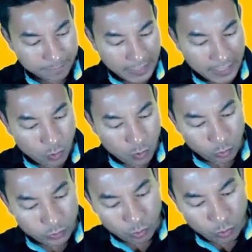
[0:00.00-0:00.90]
é
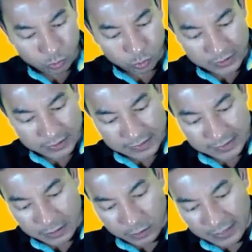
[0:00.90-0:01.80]
concluído com
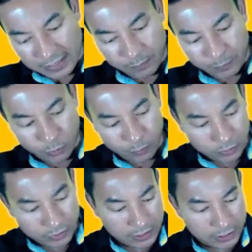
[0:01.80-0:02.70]
autorização dada pelo
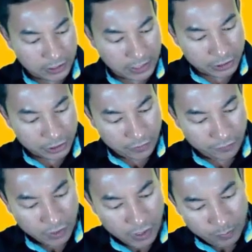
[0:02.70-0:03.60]
Poder
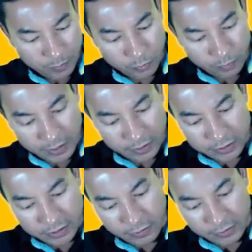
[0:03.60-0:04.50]
Legislativo por meio
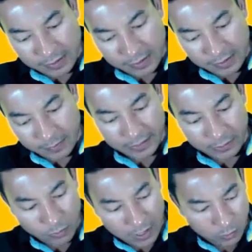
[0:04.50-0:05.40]
de lei orçamentária
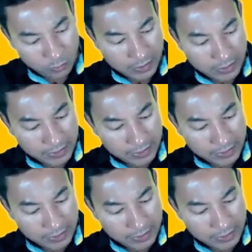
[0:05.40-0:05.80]
anual,